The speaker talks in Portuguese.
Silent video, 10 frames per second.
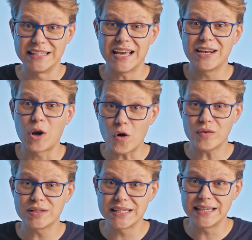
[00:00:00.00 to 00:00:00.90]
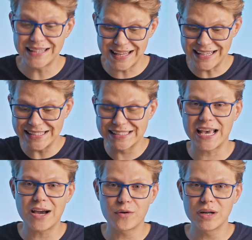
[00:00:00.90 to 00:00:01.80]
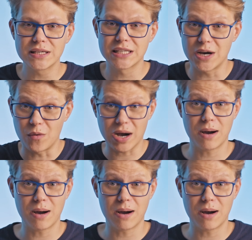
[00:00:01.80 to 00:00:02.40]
e aí logo em seguida ele encerra a conexão,